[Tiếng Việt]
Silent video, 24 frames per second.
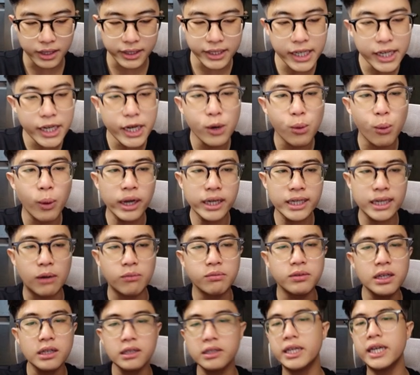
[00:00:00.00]
cái điều quan trọng
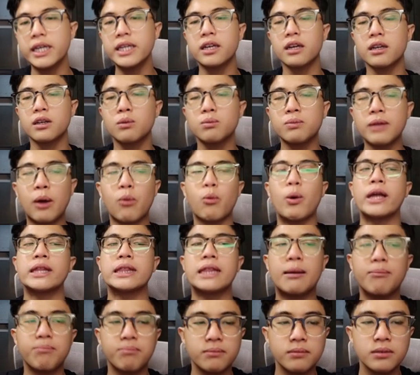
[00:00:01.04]
nhất khiến cho chúng ta quan
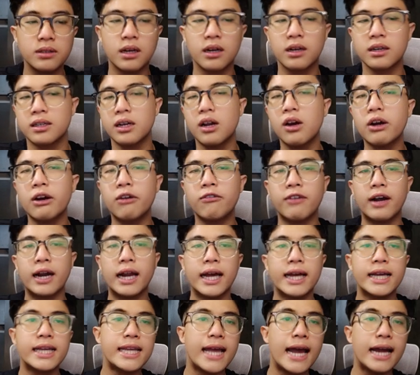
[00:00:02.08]
tâm uh, đó không phải là
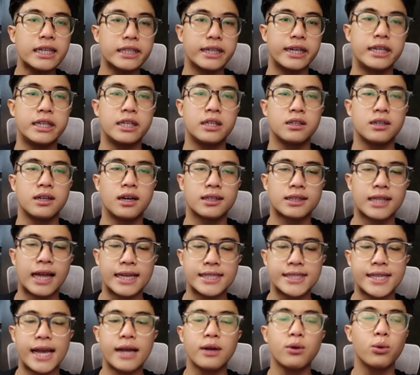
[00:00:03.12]
cái giá trị uh, tài
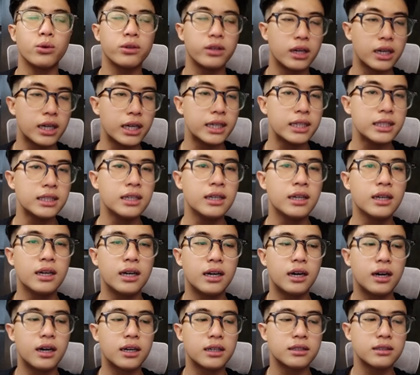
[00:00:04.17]
sản của những cái
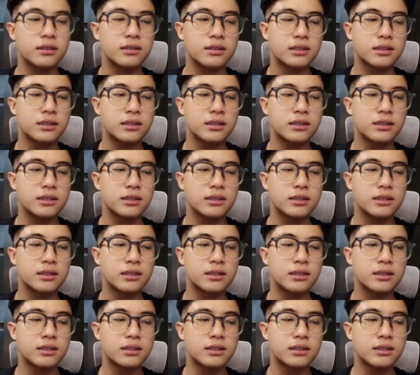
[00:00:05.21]
uh,